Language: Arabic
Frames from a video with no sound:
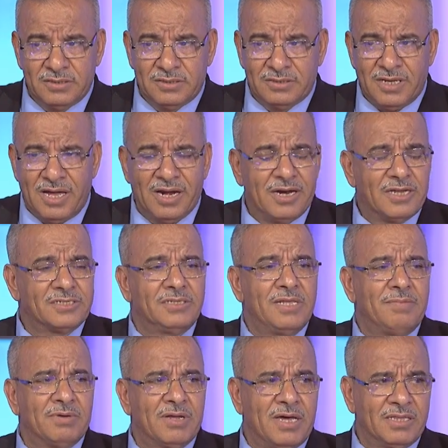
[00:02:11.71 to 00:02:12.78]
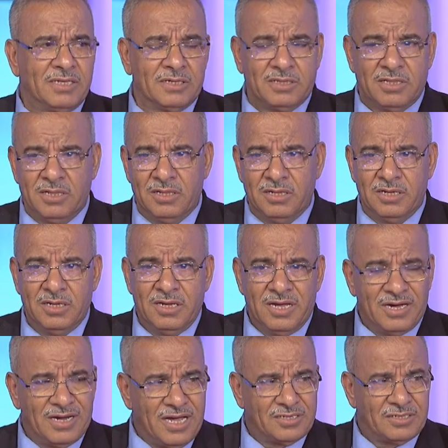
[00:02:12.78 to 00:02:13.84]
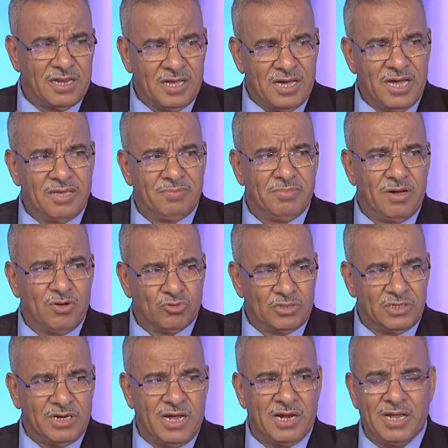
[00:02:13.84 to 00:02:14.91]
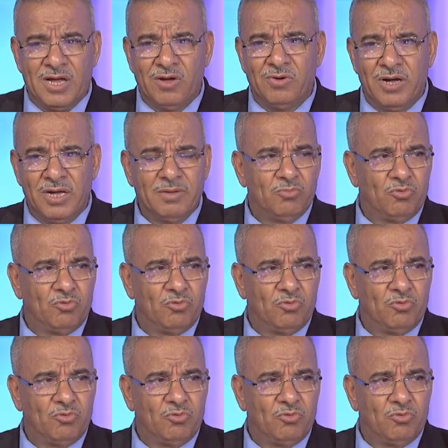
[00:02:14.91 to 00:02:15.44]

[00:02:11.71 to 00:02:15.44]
تخلصنا من قضيه راس القائمه وشراء القوائم